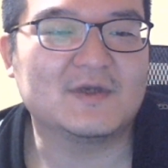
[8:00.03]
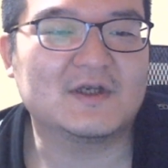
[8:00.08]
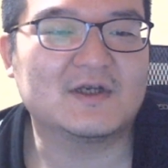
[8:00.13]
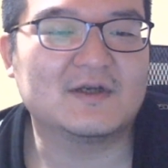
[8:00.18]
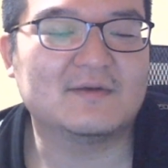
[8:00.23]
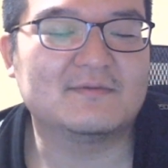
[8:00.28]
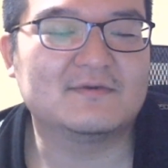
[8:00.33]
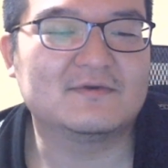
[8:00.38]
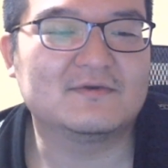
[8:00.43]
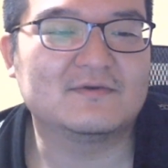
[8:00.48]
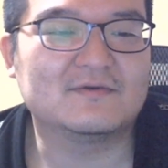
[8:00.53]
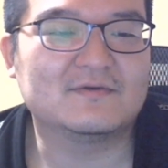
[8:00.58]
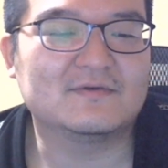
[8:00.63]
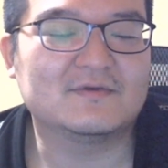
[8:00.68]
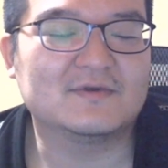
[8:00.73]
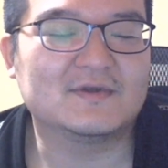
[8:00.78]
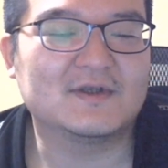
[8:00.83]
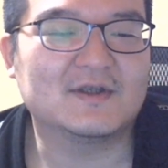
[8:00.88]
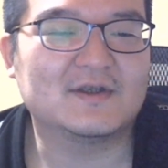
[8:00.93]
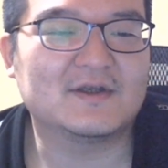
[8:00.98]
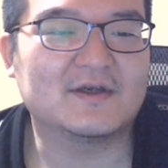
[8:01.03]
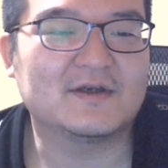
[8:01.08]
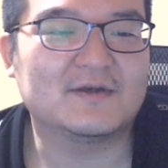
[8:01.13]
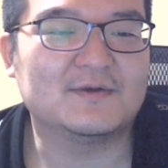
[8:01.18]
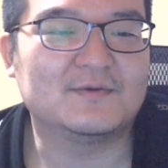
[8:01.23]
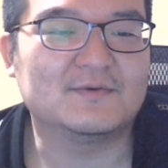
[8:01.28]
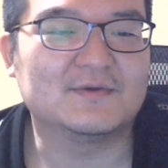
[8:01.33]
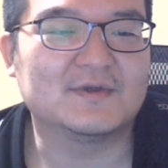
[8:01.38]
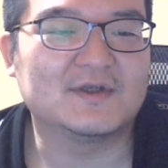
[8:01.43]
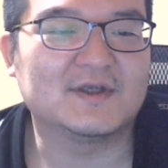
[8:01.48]
かぶんにでき
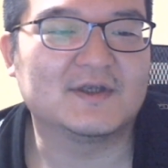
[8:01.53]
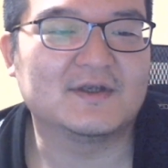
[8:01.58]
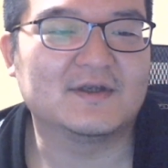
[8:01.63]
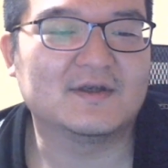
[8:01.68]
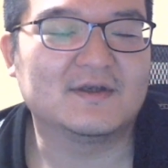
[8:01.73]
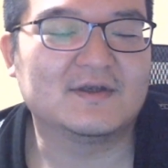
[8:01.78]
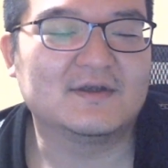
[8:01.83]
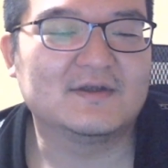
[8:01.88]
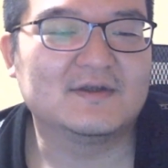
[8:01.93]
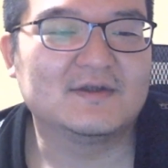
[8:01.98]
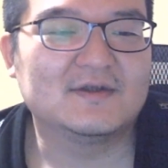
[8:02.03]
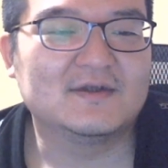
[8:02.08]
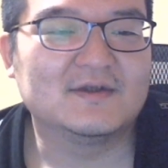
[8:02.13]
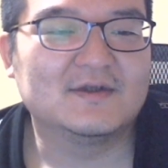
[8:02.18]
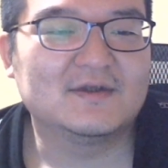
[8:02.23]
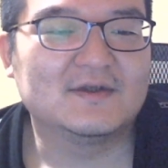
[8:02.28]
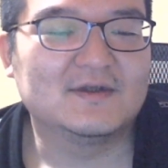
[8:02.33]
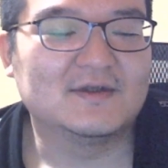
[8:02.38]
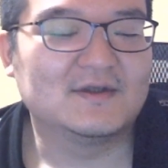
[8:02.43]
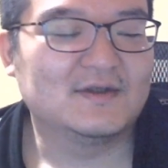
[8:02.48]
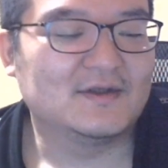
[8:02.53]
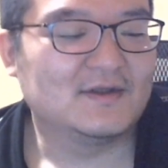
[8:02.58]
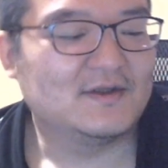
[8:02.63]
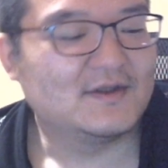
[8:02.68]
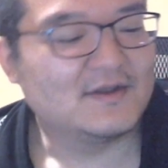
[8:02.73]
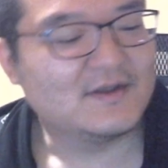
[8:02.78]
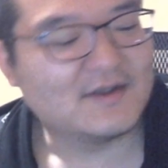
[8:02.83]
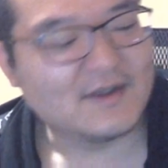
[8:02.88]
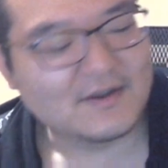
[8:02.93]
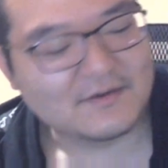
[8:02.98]
るんで、
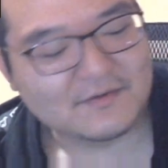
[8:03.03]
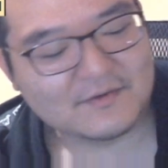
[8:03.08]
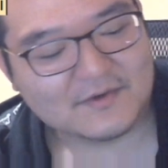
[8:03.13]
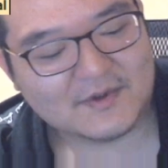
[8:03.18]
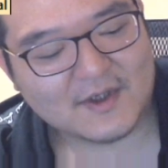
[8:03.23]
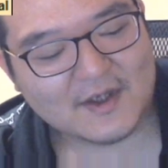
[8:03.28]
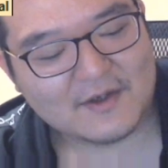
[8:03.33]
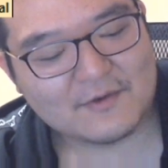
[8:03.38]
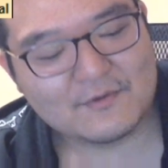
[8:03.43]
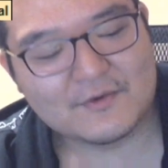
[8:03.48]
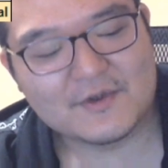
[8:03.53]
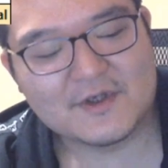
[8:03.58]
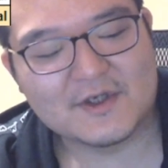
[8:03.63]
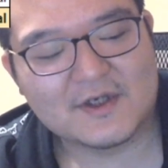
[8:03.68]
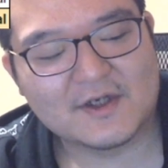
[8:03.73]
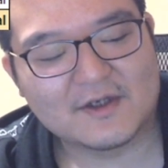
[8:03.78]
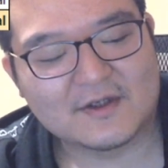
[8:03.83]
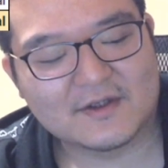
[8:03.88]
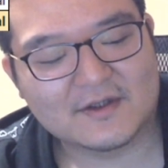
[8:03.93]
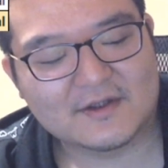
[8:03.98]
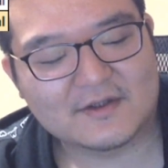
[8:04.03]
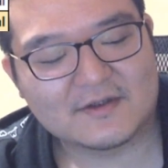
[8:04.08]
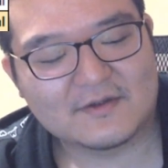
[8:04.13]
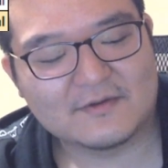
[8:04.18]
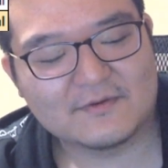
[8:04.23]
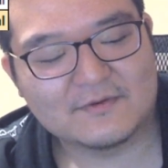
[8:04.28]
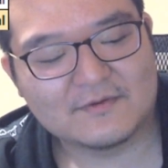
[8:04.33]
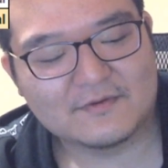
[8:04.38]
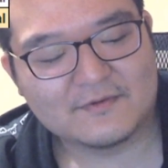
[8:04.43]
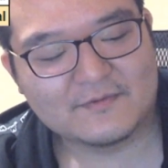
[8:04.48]
あの、結構いいかなって
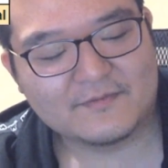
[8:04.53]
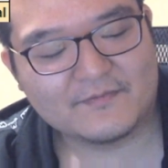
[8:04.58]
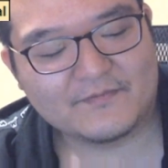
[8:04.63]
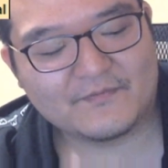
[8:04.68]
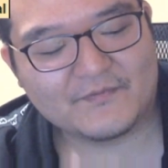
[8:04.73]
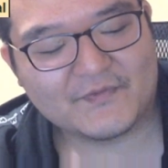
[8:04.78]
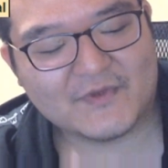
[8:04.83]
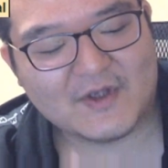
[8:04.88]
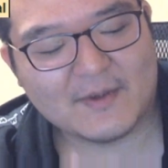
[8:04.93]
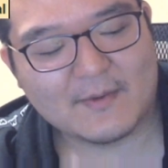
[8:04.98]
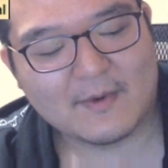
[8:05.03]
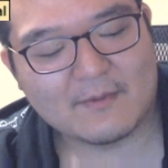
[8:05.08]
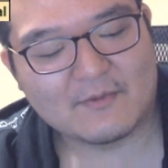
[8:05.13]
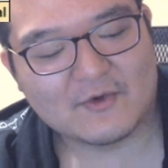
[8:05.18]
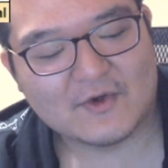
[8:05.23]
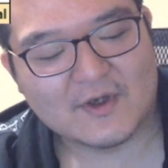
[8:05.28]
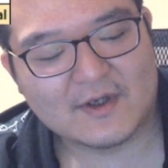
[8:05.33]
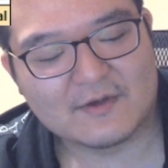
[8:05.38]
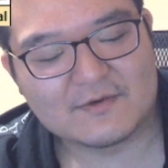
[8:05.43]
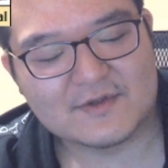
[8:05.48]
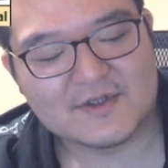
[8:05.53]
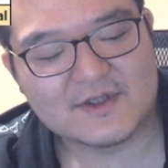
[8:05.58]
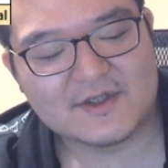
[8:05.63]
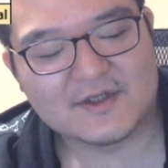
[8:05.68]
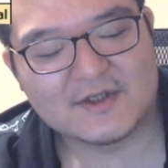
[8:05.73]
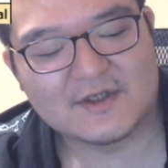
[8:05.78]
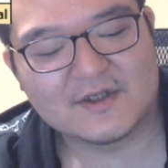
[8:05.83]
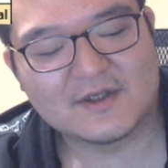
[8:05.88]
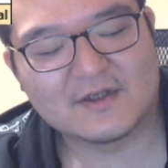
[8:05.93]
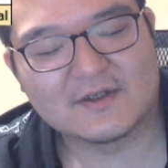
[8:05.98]
いう、手間も減るし、
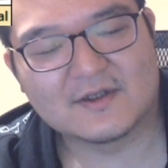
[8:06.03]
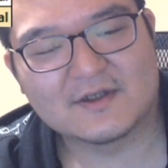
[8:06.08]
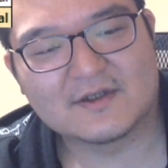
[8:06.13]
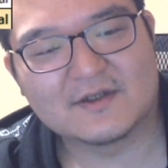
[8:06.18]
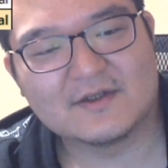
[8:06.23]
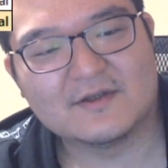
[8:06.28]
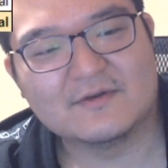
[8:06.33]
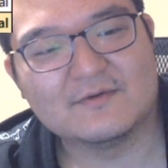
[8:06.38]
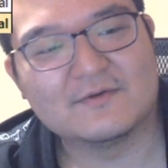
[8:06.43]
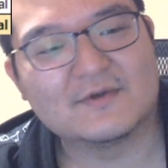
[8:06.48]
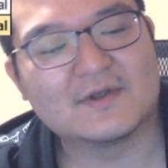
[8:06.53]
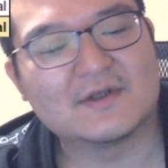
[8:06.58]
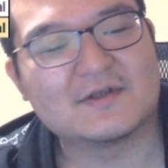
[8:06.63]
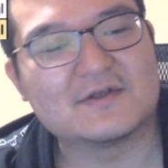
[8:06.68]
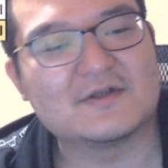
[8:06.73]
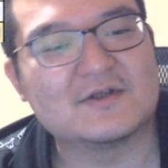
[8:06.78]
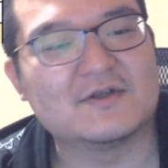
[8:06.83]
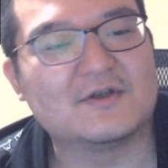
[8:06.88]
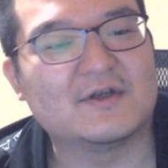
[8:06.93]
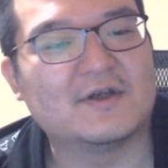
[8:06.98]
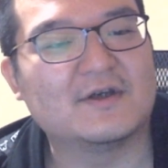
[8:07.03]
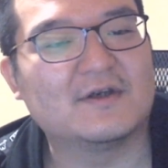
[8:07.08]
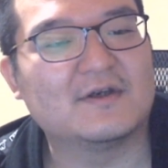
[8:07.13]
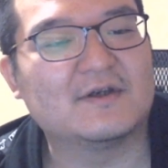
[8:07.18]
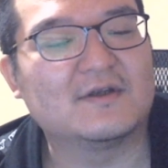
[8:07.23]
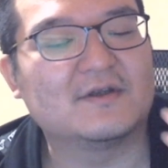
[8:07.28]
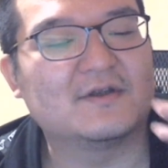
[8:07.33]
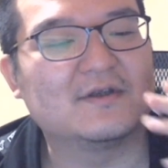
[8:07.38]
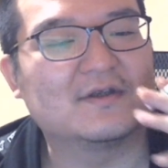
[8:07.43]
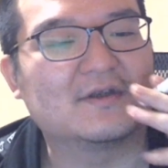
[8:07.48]
いいかなっていう感じで
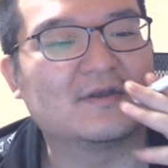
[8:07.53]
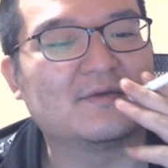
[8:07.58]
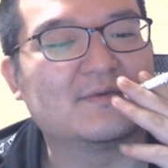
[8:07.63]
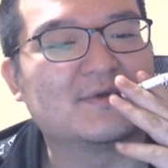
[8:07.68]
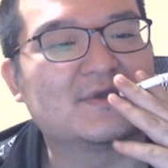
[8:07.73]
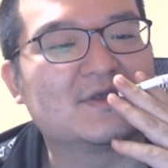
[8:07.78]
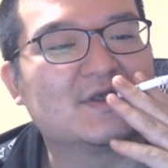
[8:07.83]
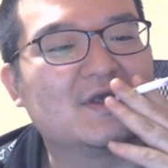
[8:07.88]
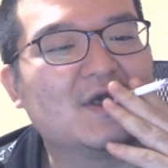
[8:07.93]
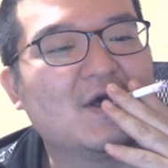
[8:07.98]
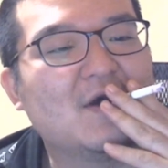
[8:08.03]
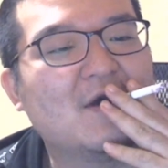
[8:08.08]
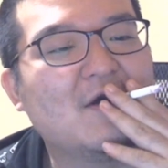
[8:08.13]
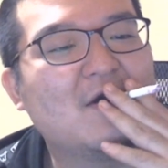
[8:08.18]
やってますね。